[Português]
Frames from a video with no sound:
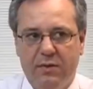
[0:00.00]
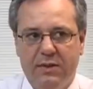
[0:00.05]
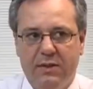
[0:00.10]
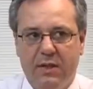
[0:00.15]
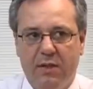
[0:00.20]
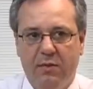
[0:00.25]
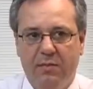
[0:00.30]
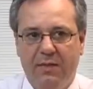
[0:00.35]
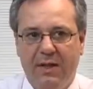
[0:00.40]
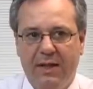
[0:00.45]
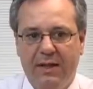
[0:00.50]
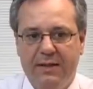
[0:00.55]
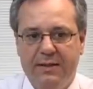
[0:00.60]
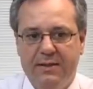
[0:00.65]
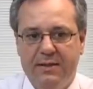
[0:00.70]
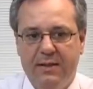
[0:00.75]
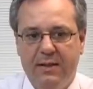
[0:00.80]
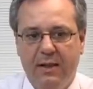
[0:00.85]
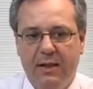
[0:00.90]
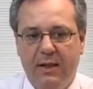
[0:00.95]
ou que estão
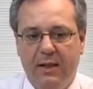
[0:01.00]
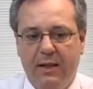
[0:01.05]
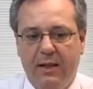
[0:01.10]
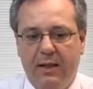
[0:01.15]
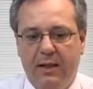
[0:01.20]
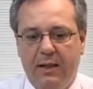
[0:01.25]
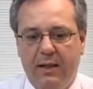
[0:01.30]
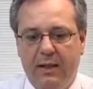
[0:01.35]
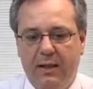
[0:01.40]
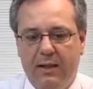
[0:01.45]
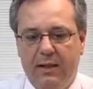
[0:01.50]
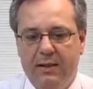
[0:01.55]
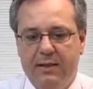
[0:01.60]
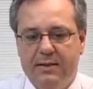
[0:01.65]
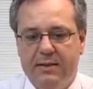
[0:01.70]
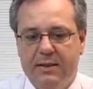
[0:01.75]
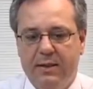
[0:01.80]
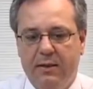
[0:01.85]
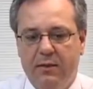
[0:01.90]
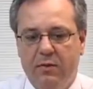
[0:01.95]
mais
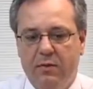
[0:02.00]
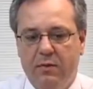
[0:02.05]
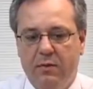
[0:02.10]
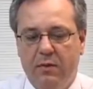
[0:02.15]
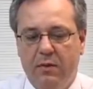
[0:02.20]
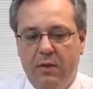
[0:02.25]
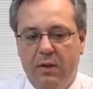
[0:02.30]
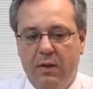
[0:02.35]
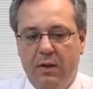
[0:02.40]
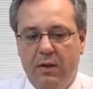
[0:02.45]
sendo